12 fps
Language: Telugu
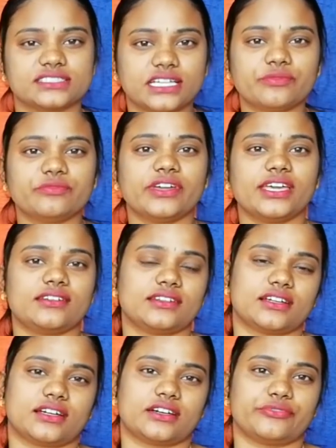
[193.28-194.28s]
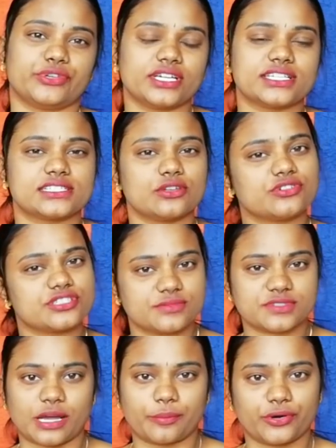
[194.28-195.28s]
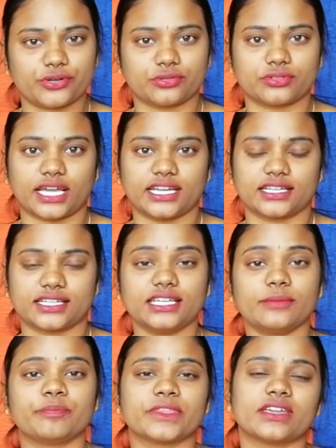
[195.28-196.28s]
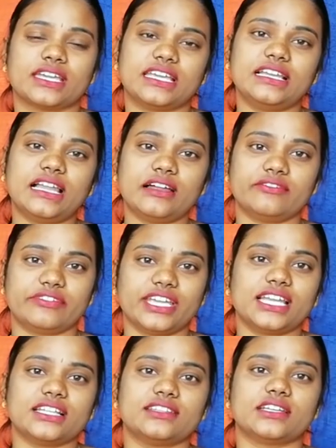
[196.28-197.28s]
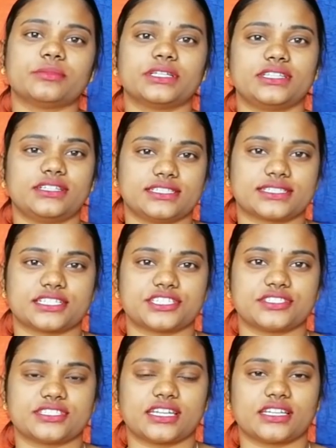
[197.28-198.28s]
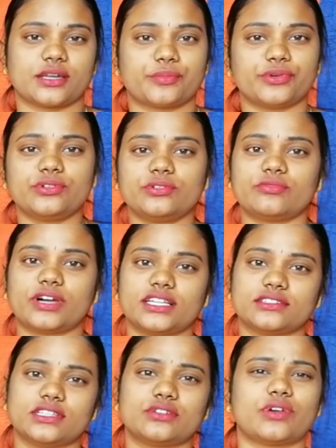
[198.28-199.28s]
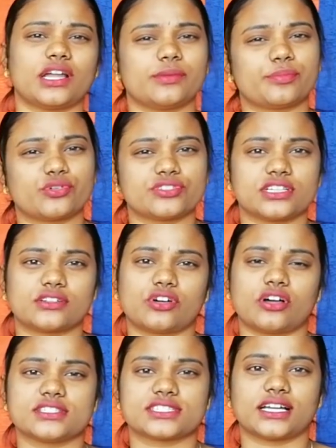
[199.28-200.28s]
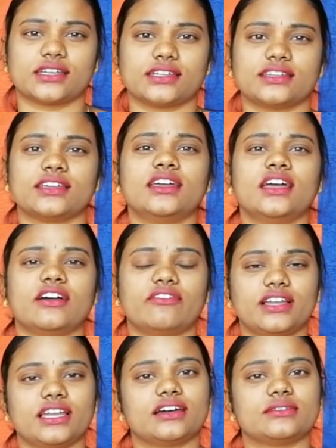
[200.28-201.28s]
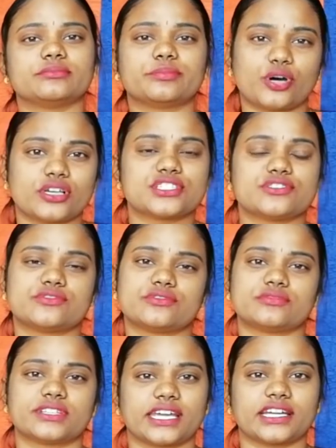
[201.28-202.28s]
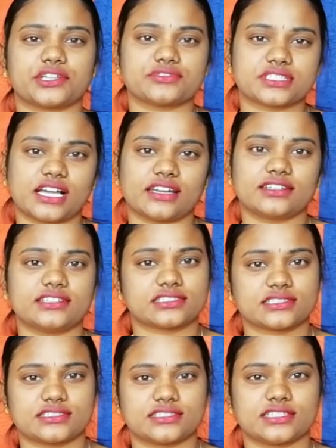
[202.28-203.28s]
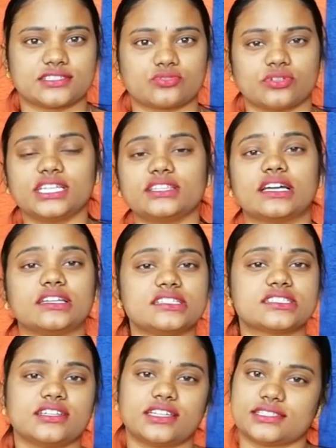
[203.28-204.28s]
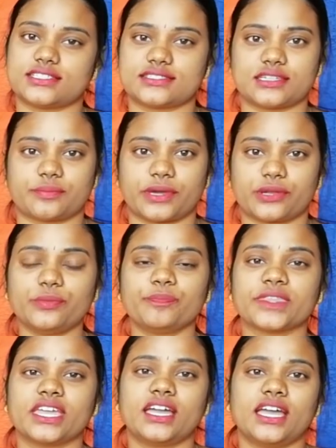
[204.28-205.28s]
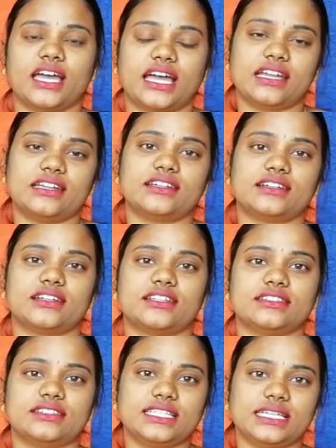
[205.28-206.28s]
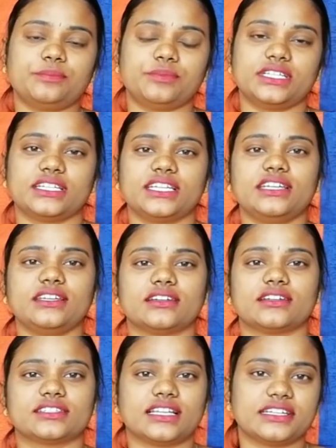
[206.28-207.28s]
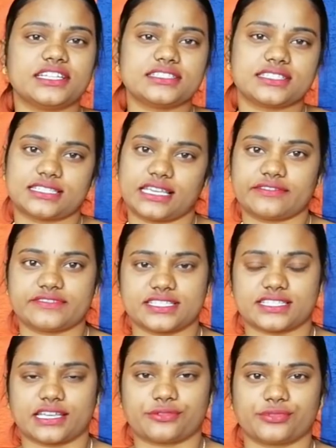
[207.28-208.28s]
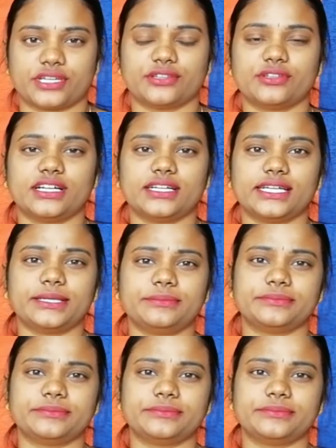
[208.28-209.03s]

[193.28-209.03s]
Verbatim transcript: సమ్వేర్ వ్యూయర్స్లో కొంచెం సపోర్ట్ ఉంది ఆయనకి ఇలా వీళ్ళిద్దరి మధ్య డిస్కషన్ జరిగినప్పుడు వాళ్ళిద్దరు వాళ్ళ ప్రోస్ అండ్ కాన్స్ కానీ వాళ్ళ పాజిటివ్ నెగిటివ్స్ కానీ డిస్కస్ చేసుకుని తనీష్కి రీజన్స్ చెప్పారు అండ్ దీప్తిని తనీష్ సేవ్ చేశారు ఎందుకంటే